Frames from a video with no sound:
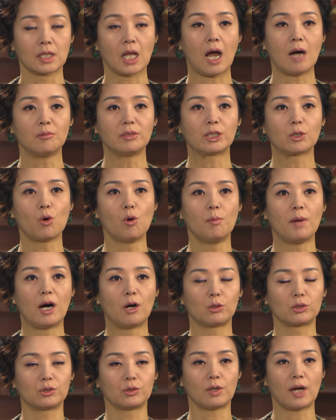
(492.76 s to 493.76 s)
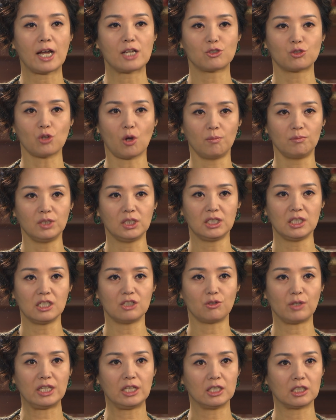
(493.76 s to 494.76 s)
아무리 고마워도 할 수 없는
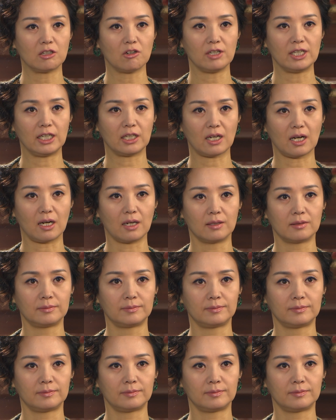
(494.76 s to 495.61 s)
일도 있는 거니까.